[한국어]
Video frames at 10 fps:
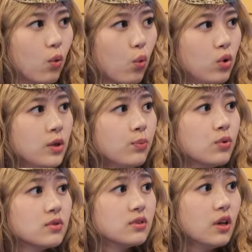
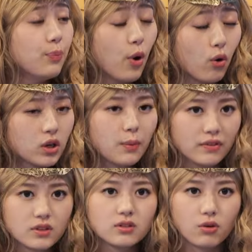올림포스의 별을
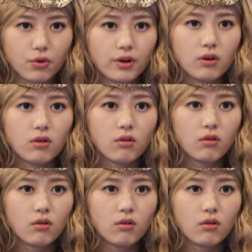만드는 거예요.